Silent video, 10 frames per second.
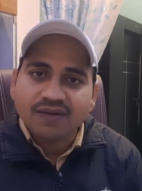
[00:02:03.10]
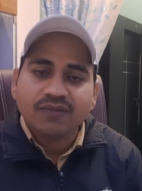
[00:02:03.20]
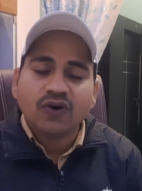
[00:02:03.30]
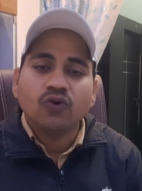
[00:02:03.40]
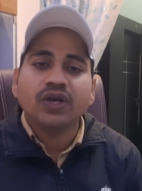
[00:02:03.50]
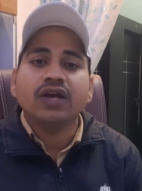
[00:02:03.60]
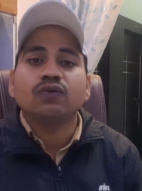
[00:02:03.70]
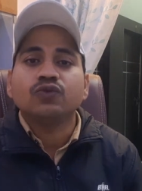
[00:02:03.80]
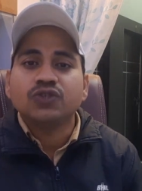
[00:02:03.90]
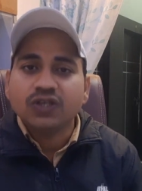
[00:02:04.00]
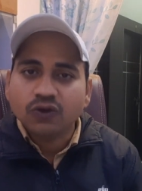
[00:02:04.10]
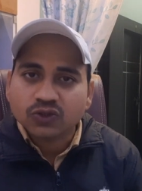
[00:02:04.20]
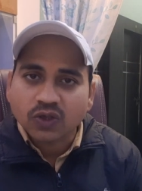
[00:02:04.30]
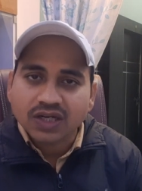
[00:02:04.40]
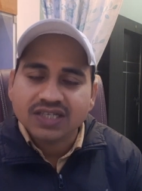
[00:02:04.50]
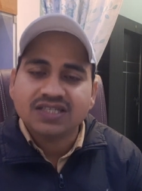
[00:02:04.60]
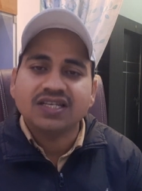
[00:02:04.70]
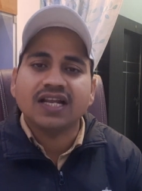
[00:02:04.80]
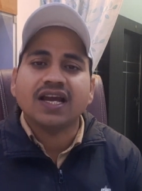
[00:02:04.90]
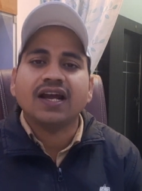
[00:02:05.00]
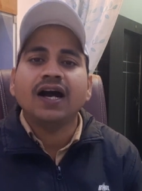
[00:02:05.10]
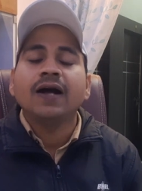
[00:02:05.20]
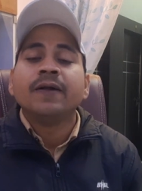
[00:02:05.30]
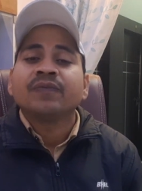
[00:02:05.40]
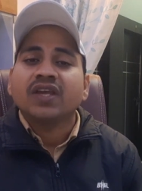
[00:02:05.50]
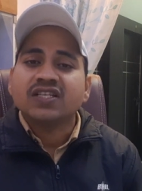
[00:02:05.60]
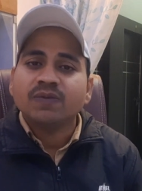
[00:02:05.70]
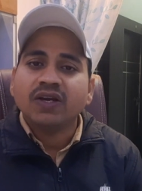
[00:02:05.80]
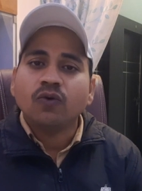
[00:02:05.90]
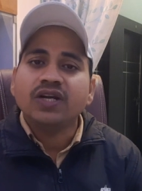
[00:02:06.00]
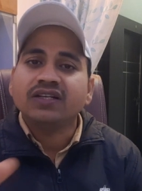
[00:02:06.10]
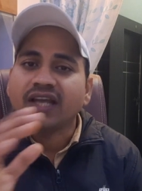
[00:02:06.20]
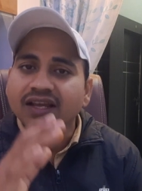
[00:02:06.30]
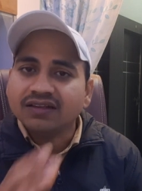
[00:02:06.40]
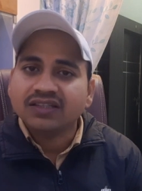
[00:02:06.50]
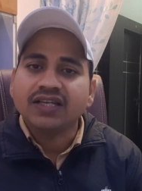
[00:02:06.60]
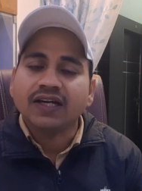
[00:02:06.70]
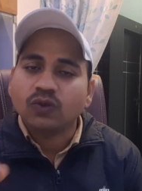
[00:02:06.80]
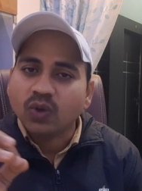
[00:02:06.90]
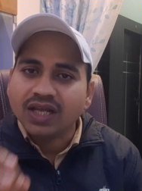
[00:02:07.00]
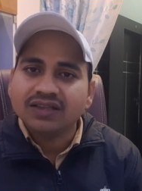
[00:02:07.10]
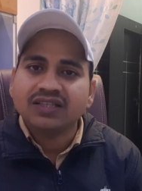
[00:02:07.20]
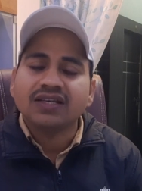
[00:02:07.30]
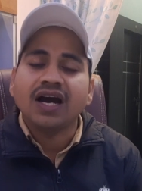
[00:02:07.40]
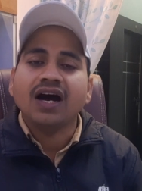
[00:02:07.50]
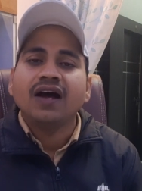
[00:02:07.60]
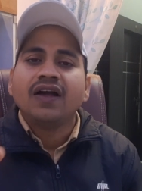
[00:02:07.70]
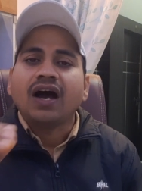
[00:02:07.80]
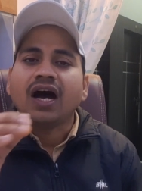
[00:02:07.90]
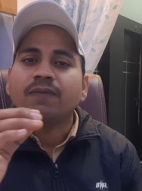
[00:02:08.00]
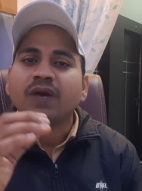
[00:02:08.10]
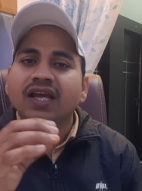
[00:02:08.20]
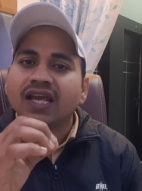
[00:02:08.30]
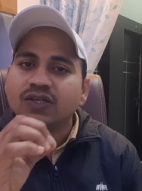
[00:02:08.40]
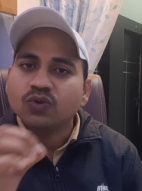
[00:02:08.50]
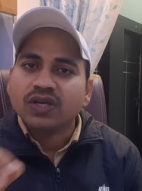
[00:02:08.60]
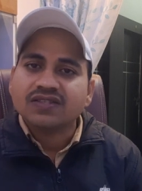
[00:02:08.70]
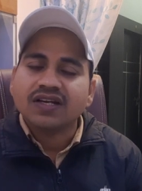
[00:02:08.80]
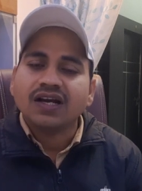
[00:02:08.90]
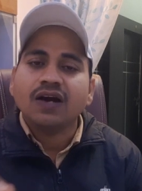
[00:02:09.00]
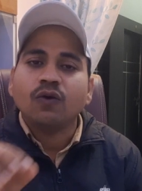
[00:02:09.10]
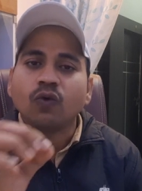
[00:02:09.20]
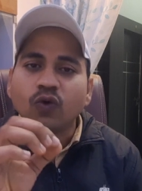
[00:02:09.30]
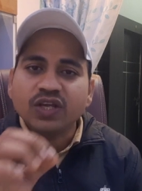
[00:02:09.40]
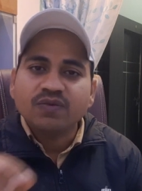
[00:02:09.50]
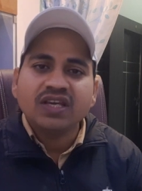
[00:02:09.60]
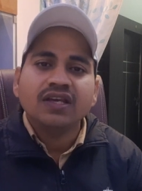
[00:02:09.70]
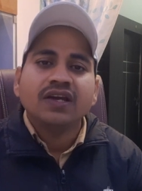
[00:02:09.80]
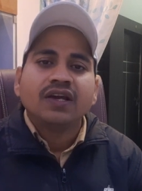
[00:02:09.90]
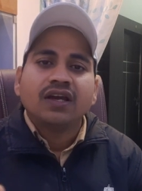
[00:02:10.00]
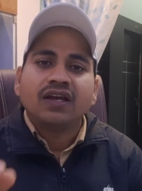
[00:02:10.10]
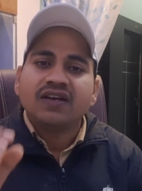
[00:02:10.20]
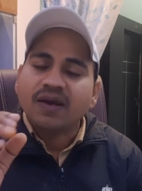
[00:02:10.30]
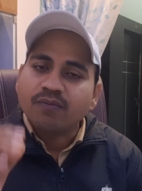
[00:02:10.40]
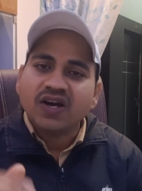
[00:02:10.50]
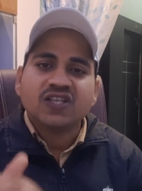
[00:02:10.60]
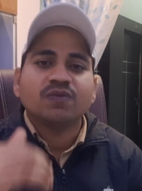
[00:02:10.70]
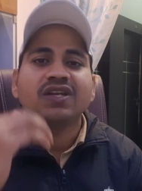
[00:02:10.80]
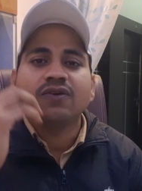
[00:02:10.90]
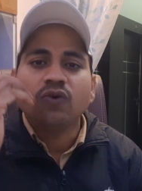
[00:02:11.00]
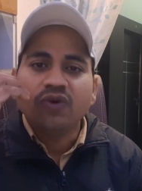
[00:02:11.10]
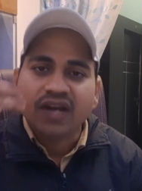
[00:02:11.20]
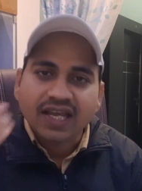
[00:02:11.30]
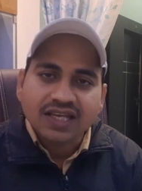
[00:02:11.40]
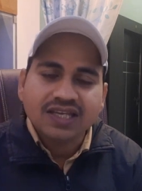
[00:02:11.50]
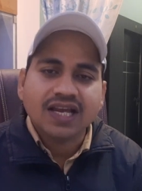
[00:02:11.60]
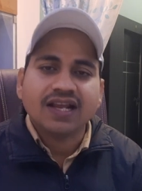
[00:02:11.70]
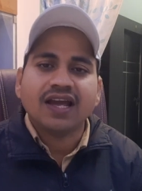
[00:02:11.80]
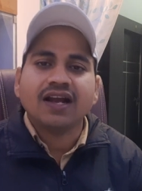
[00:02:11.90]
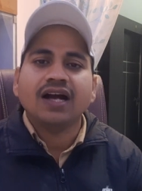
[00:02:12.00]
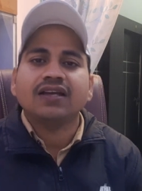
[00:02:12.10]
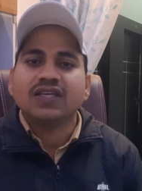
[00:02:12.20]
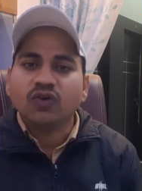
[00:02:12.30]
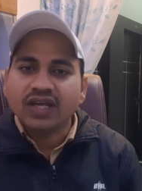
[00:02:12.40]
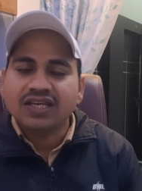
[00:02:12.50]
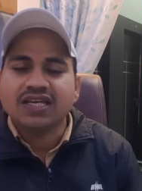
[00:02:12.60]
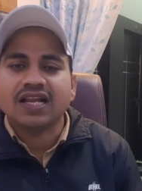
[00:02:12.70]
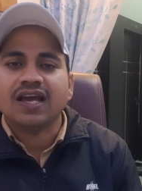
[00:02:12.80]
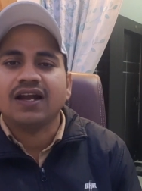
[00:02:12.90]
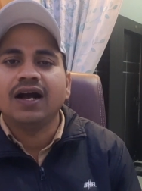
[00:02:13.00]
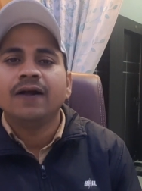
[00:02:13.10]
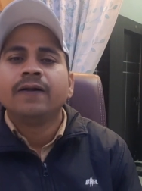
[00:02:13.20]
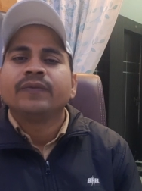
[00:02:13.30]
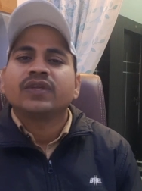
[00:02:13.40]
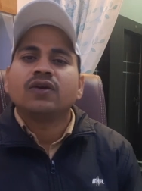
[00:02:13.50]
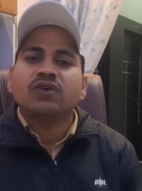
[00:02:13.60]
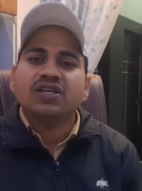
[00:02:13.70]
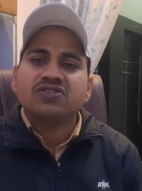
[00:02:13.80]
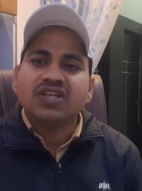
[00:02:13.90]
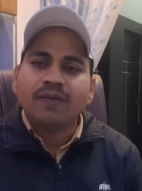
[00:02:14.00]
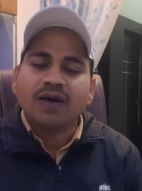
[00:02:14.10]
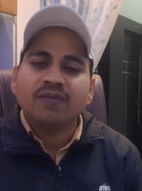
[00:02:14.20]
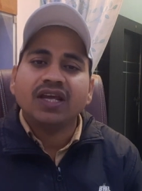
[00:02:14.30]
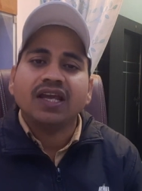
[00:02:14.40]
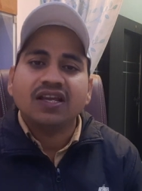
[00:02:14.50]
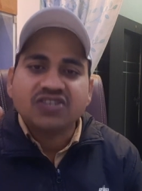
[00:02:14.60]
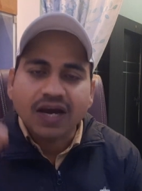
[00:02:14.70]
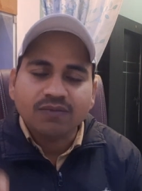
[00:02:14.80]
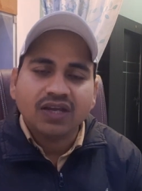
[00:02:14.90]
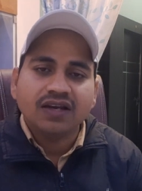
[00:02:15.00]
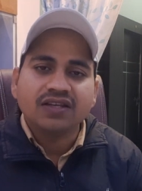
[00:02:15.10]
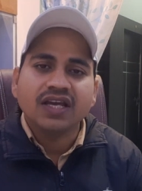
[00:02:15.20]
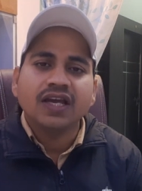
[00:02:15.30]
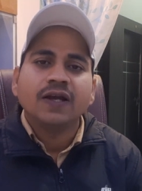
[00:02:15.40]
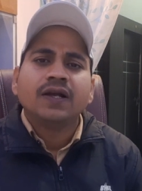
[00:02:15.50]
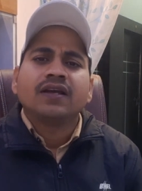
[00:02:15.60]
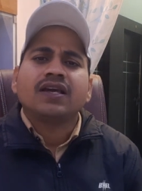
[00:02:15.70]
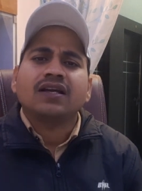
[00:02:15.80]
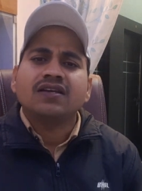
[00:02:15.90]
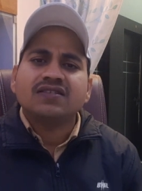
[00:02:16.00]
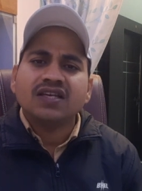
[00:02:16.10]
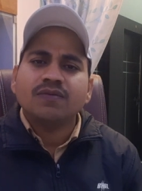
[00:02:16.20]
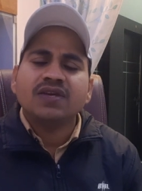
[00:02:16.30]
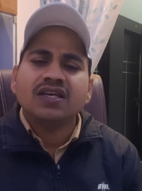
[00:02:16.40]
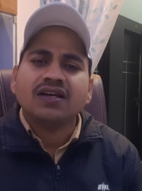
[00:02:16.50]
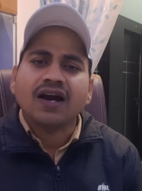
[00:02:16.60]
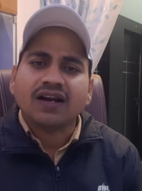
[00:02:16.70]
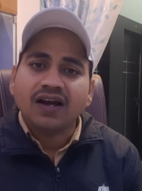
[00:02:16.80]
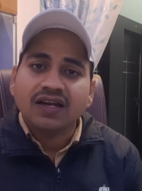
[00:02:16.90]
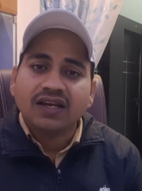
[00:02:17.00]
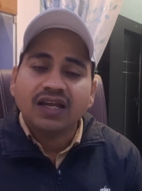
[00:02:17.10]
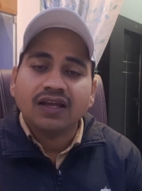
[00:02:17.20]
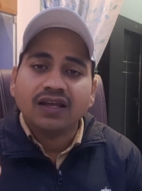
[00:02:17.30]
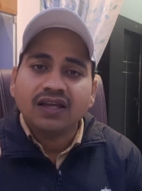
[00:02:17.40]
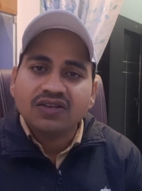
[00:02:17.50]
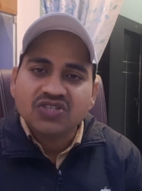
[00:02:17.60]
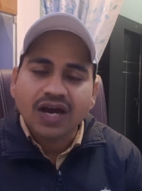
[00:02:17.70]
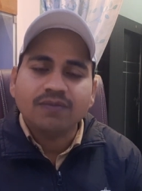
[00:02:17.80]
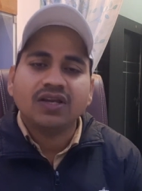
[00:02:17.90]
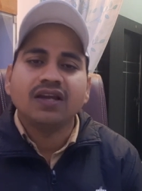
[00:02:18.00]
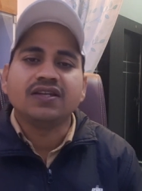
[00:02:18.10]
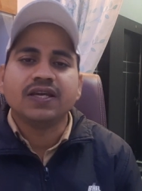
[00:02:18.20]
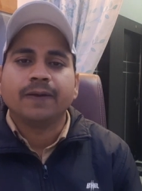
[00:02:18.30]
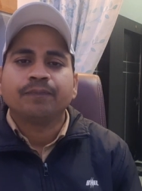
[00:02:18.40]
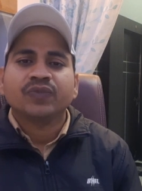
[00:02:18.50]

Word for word: नंबर होंगे उसी को शॉर्ट लिस्ट किया जाएगा इसमें कोई टेंथ या ट्वेल्थ या आपका एजुकेशन का कोई भी नंबर इसमें इंक्लूड नहीं किया जाएगा क्यों नहीं किया जाएगा क्योंकि जब हमने एग्ज़ाम के लिए या किसी भी कारखाने ने एग्ज़ाम के लिए